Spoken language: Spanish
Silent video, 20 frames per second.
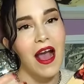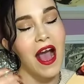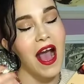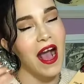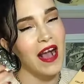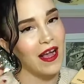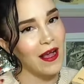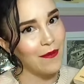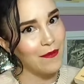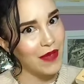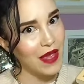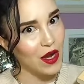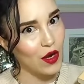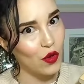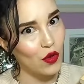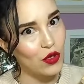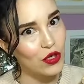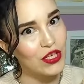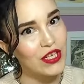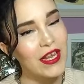a
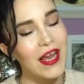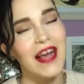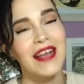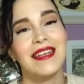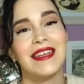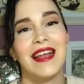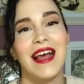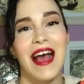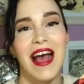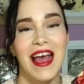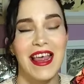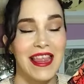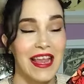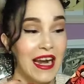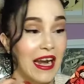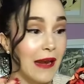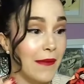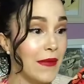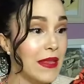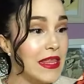cambiar cosas, a
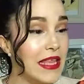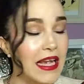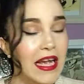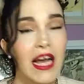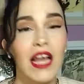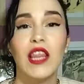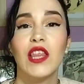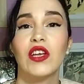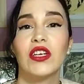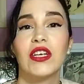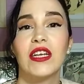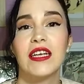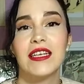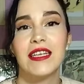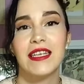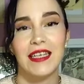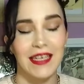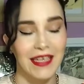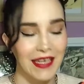hacer reivindicaciones